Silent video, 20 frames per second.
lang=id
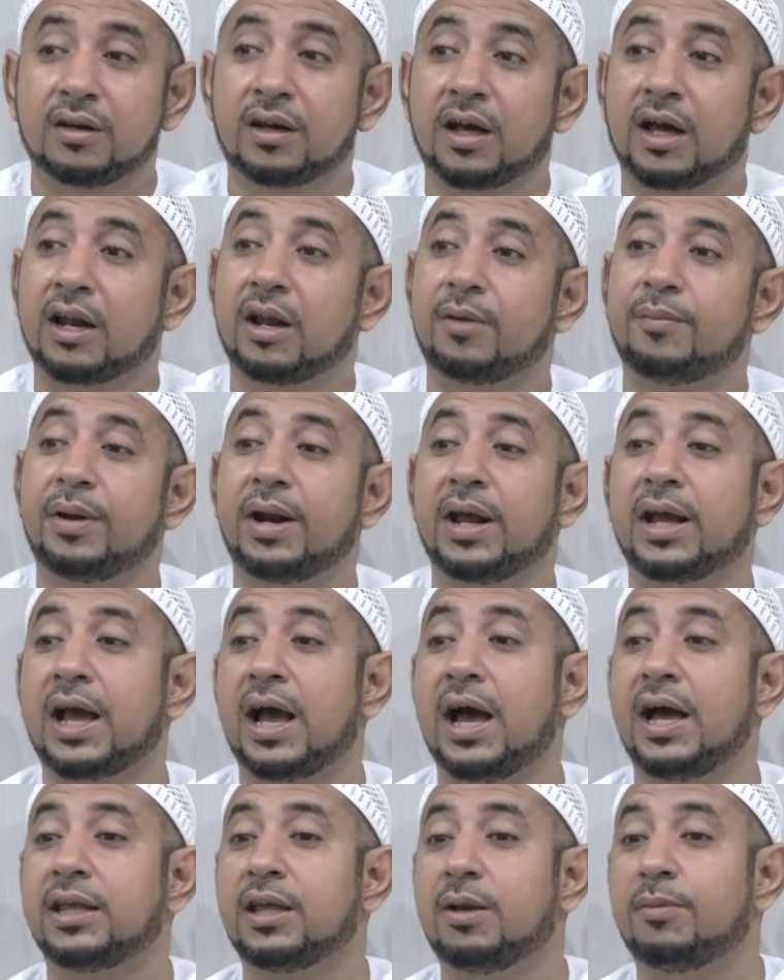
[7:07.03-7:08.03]
karena
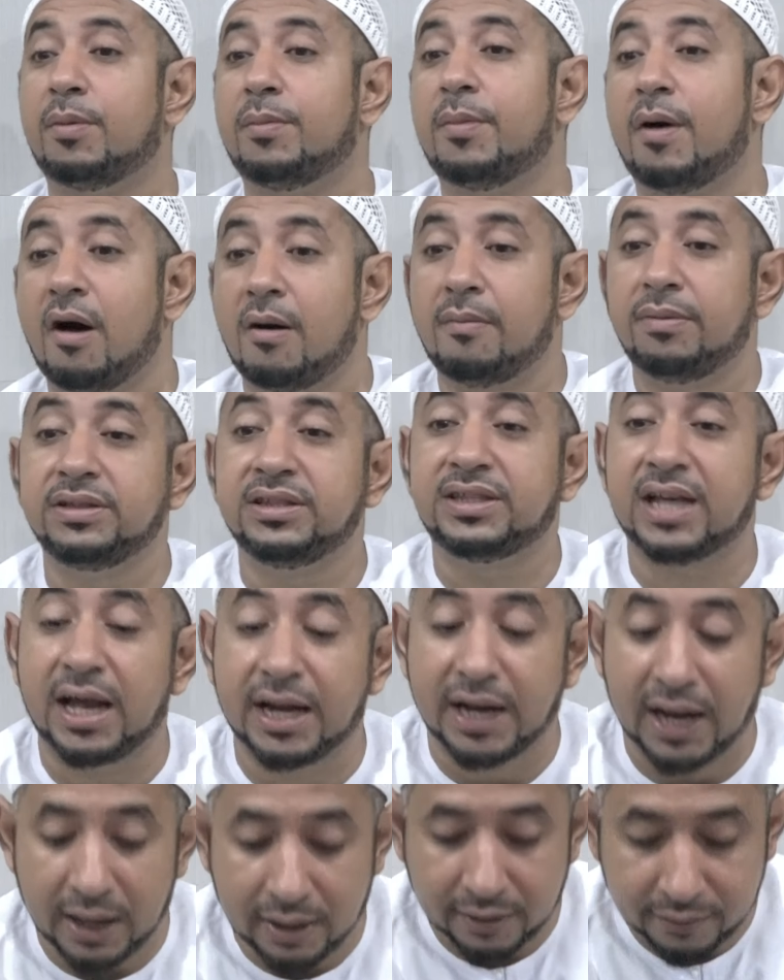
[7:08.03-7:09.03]
mereka hanya membawa
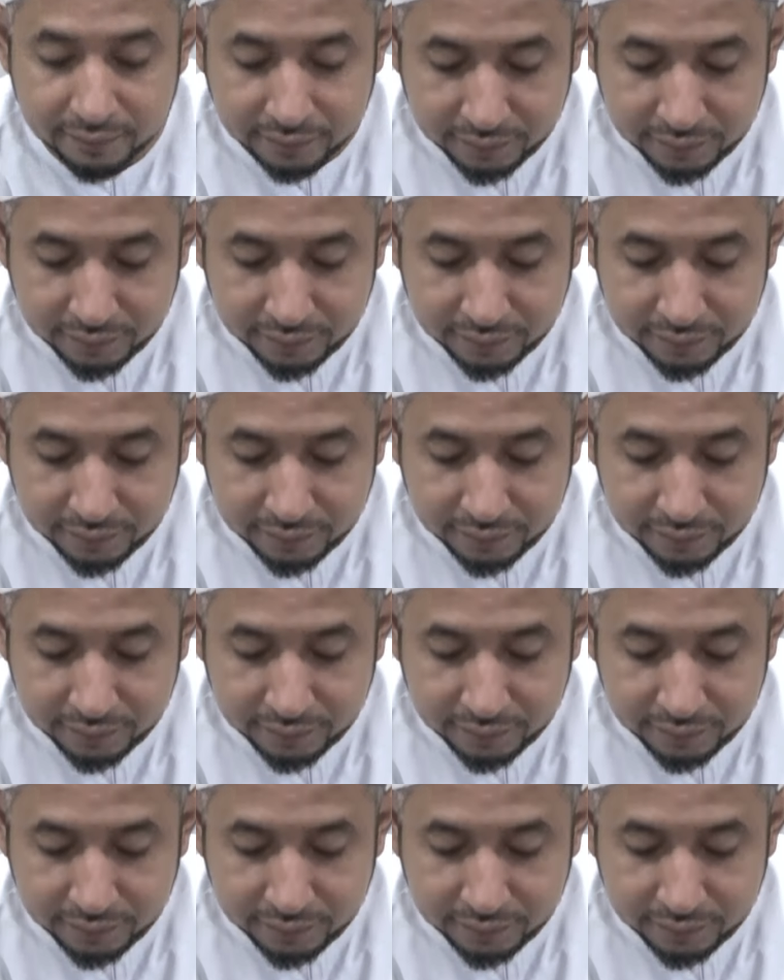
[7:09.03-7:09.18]
bencana,